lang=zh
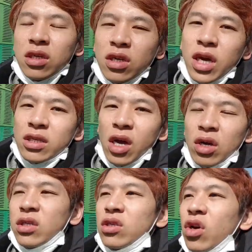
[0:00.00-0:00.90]
这驾
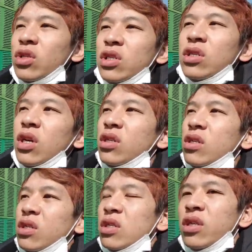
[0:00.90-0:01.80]
照的使用期限
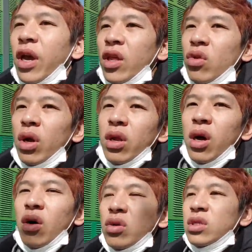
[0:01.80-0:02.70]
是十年，对，
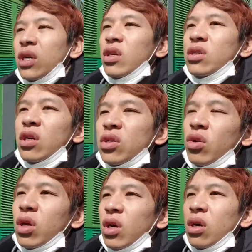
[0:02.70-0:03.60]
然后你在申请的
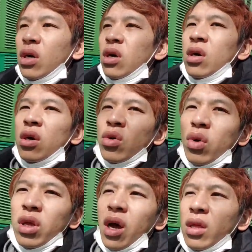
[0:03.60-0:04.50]
时候，那个
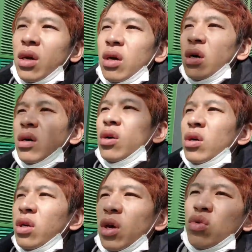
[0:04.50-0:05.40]
柜台的
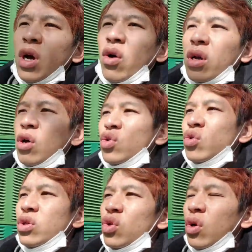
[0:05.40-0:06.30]
业务他会告
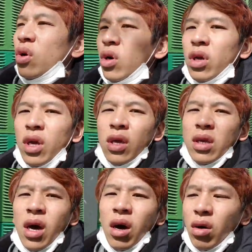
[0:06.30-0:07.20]
诉你说
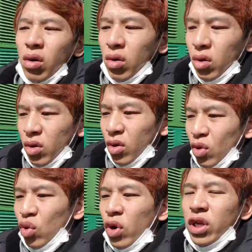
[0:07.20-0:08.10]
要。
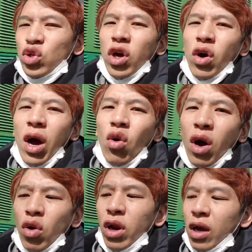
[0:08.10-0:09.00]
如果你最后要
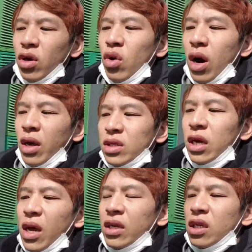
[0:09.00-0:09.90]
换回来的话，要
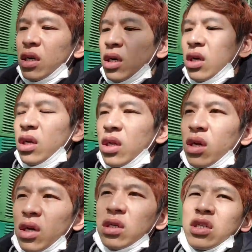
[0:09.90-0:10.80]
再带着
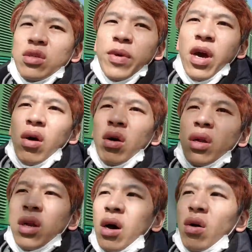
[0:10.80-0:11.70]
你的机票，
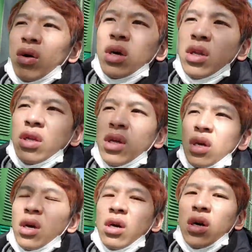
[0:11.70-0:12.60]
然后跟你的
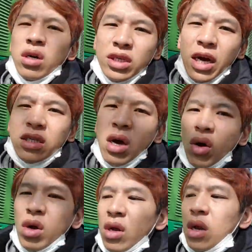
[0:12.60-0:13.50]
那个驾
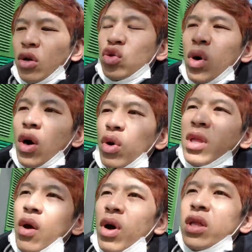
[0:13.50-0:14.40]
照，然后去换
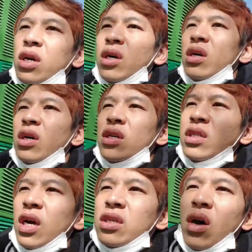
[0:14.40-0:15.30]
回台湾的
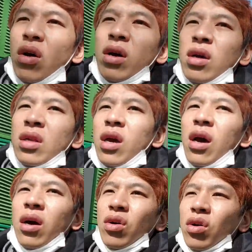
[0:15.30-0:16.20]
驾照，
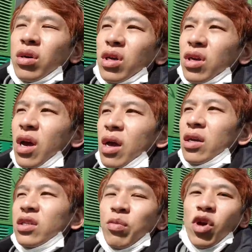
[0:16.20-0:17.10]
那应
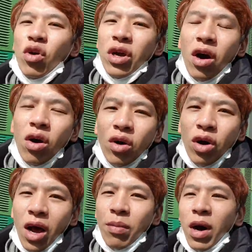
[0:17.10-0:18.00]
该是没有人要换
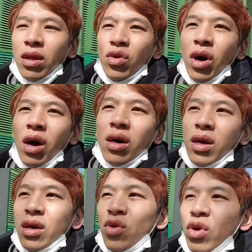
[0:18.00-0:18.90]
回来吧？对啊，
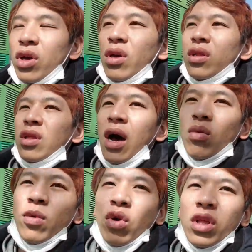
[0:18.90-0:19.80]
因为大
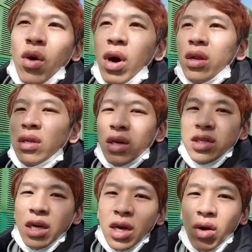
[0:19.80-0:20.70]
家我们回台湾那
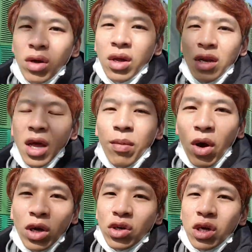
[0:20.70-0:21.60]
个驾照两
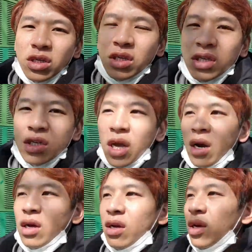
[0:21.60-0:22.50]
百块就可以申请一
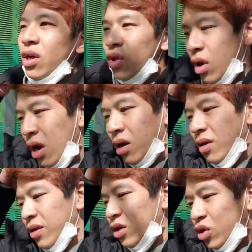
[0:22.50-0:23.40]
张，了，是吧？
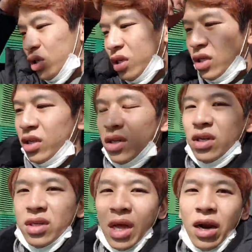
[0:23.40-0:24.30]
就是
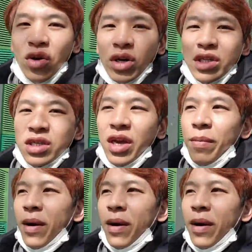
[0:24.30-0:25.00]
大家留个纪念